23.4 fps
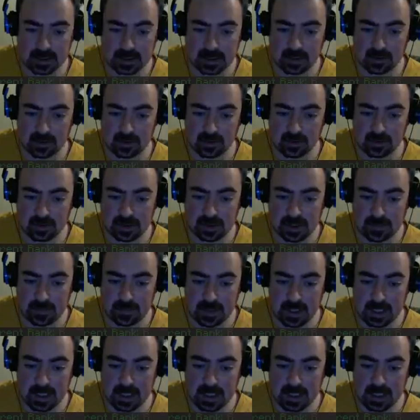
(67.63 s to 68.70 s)
Non
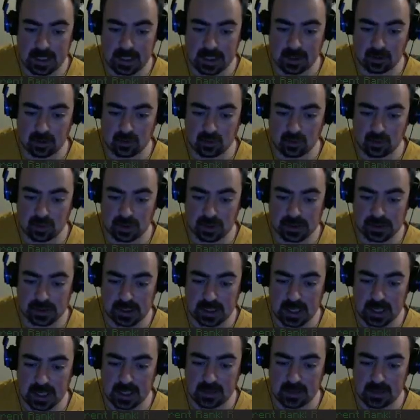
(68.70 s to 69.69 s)
sapere io tu cosa dare